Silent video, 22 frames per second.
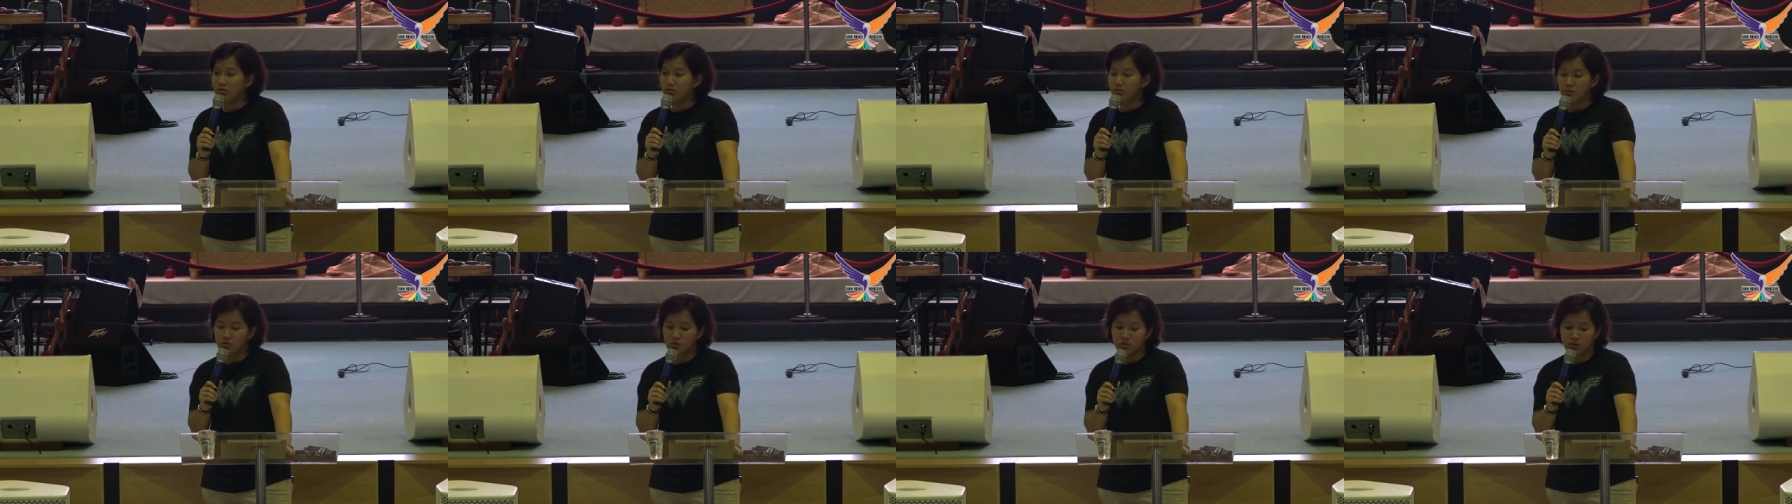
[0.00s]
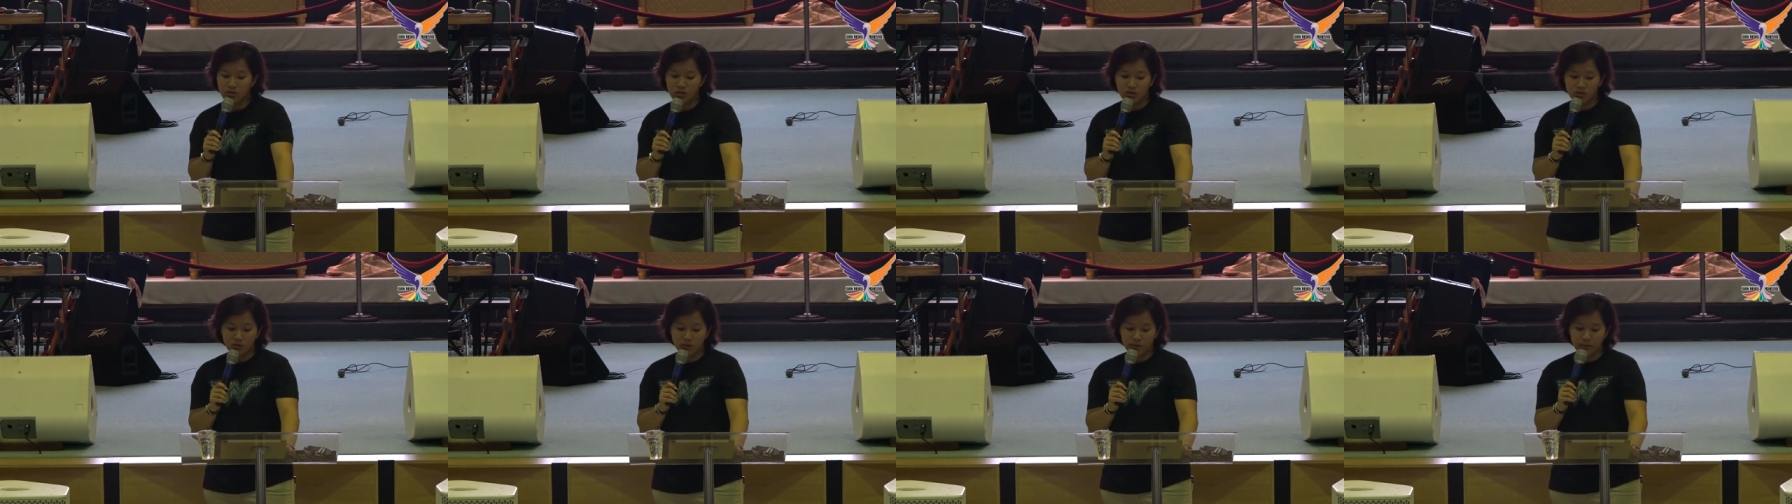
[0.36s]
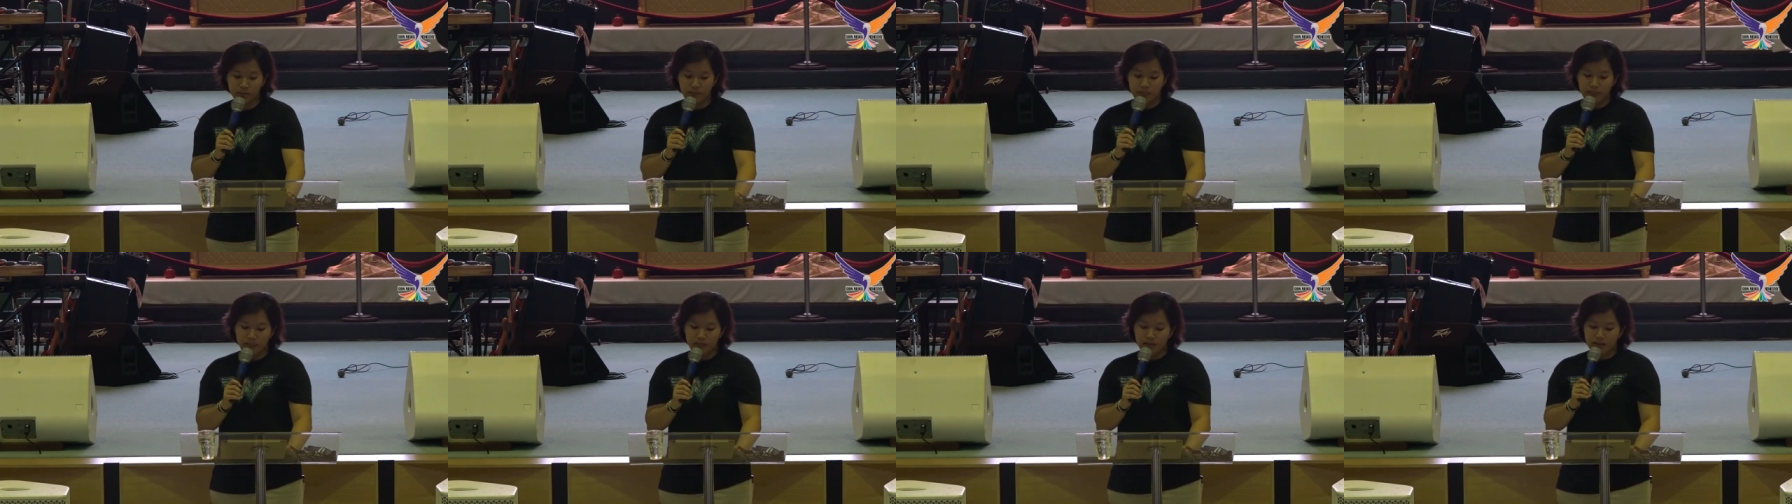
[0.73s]
Maksudnya gitu,
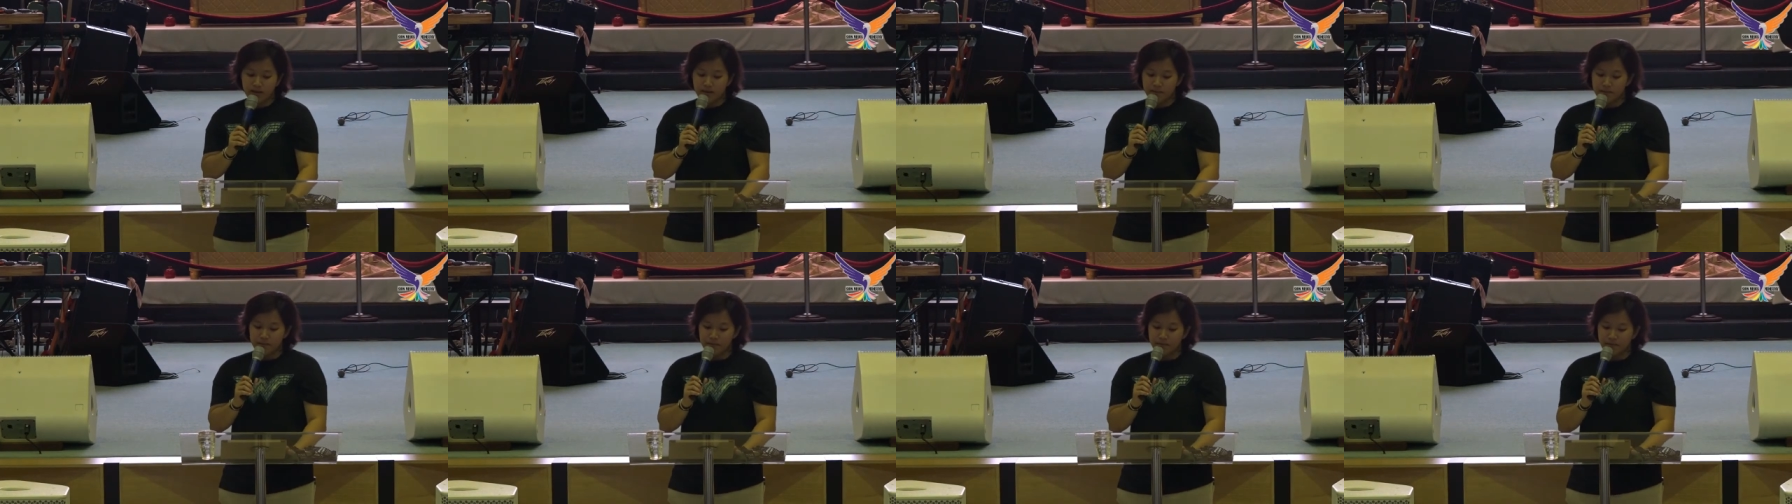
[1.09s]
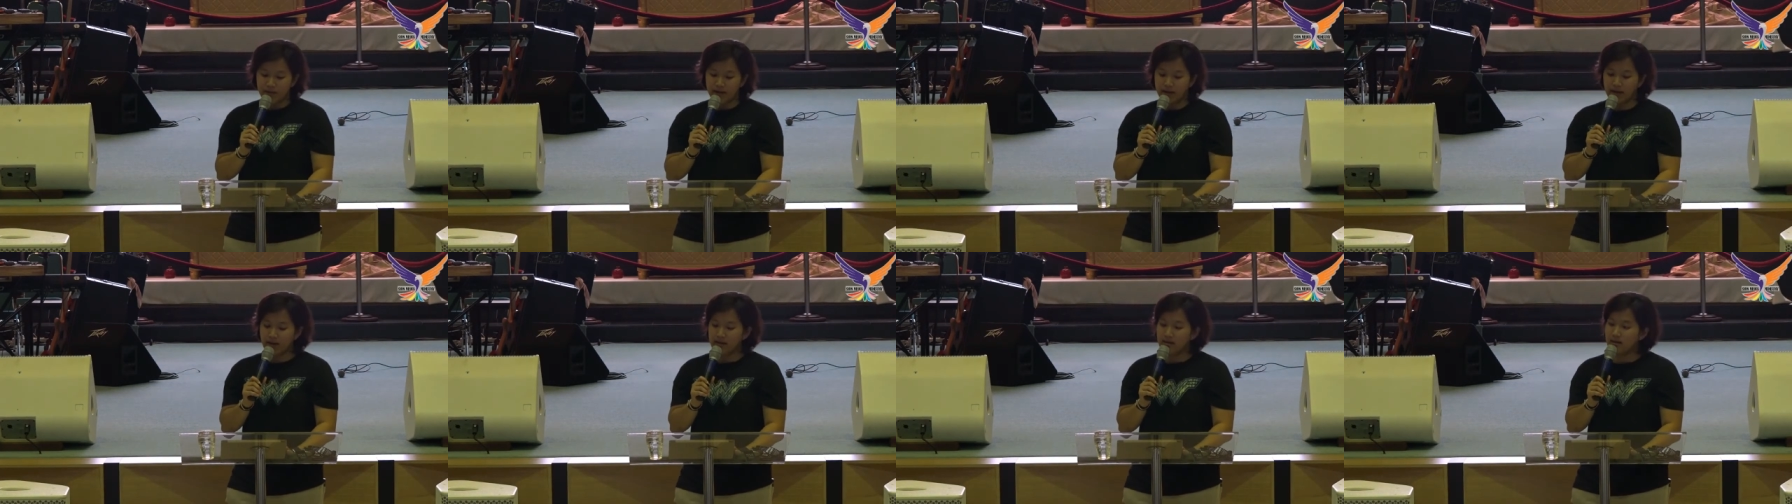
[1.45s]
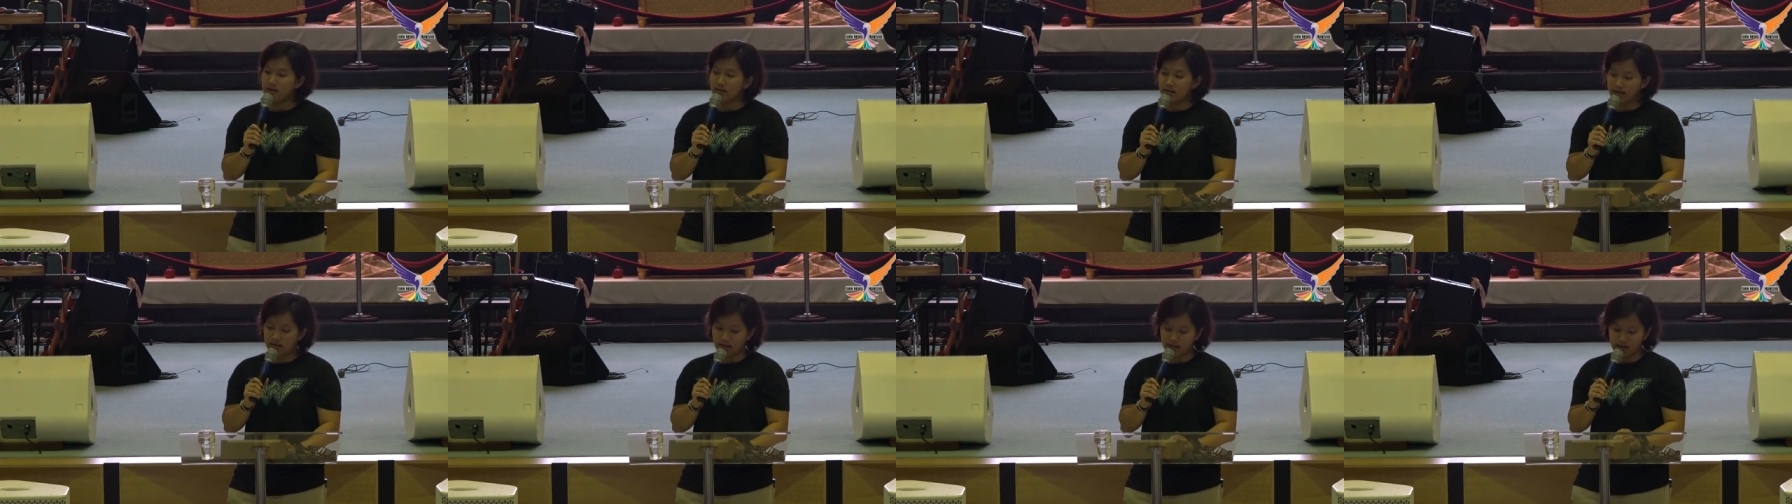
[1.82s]
ya kan?
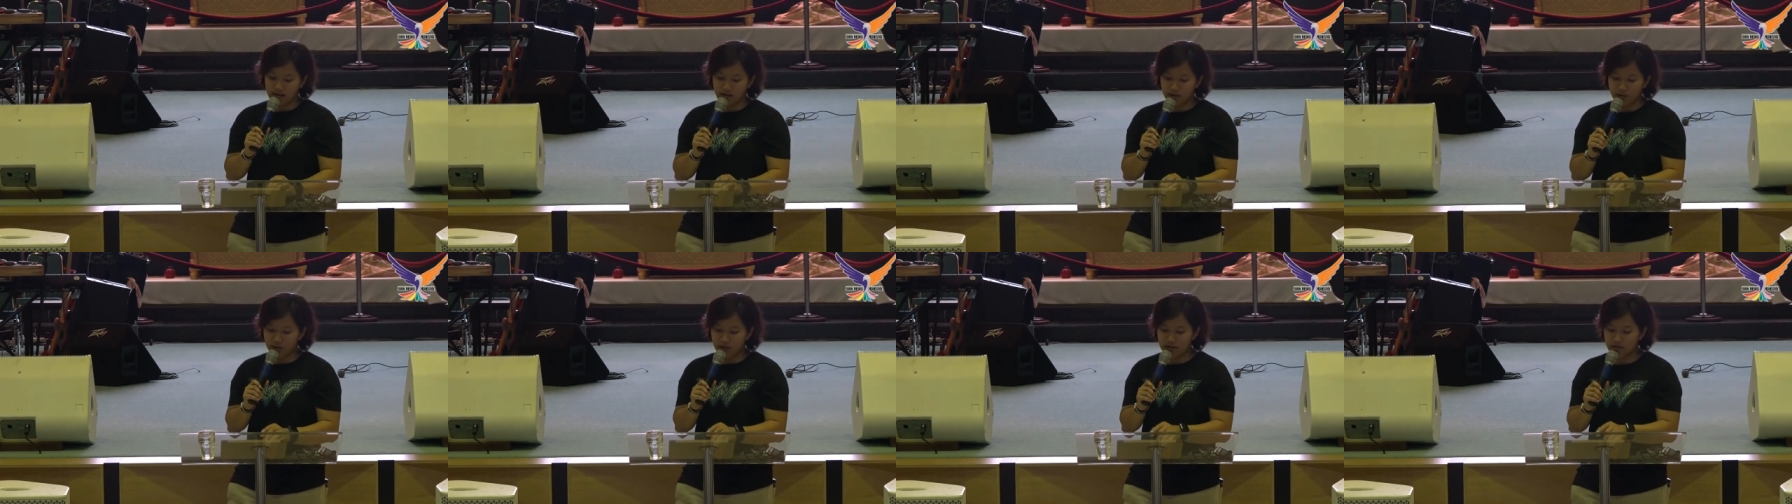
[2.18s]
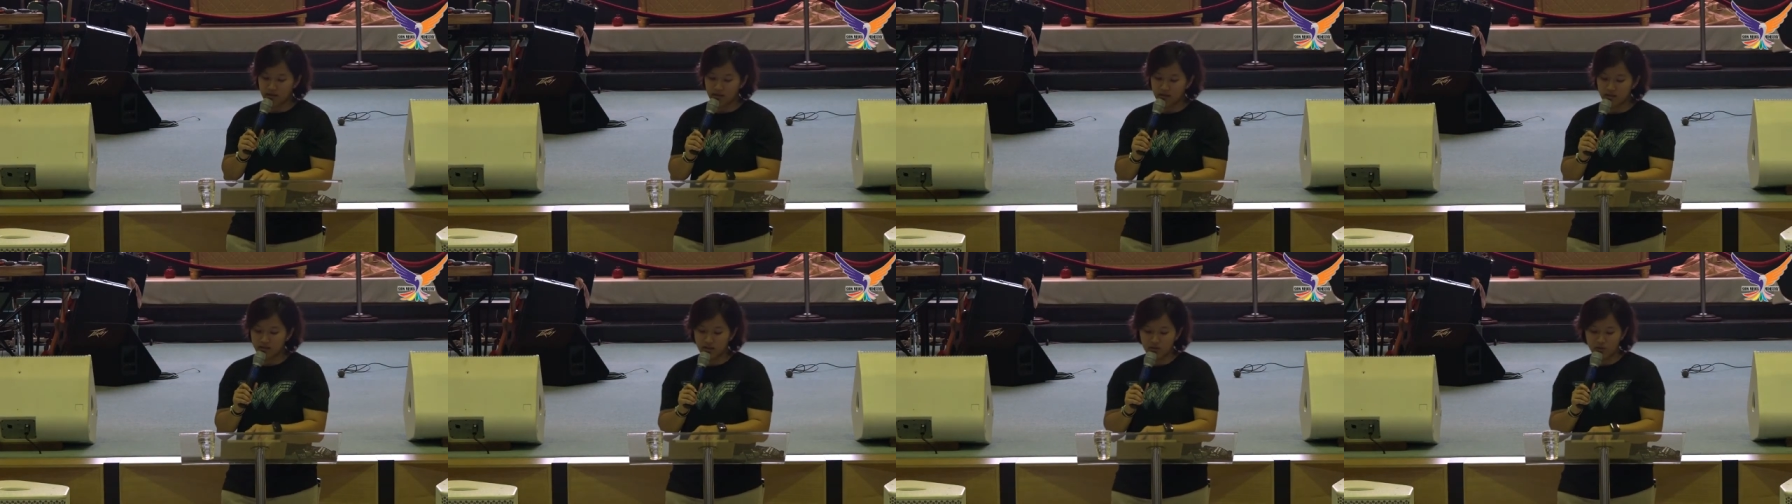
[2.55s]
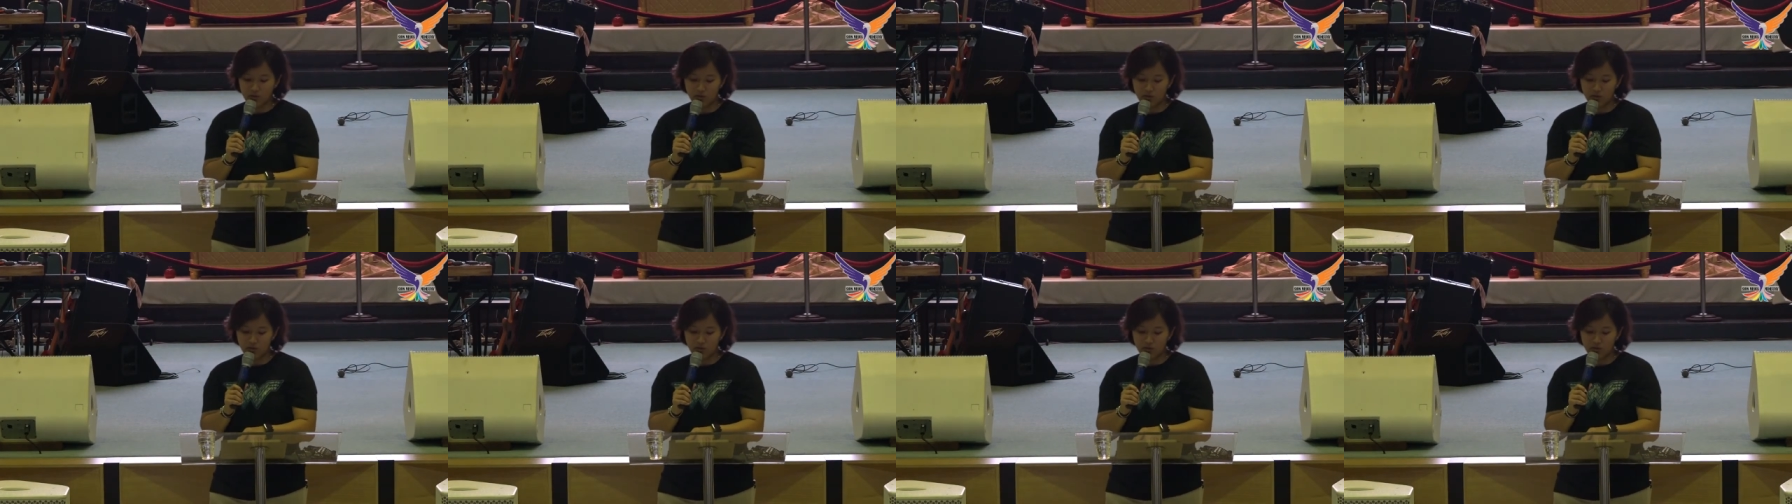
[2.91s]
Kita baca di 1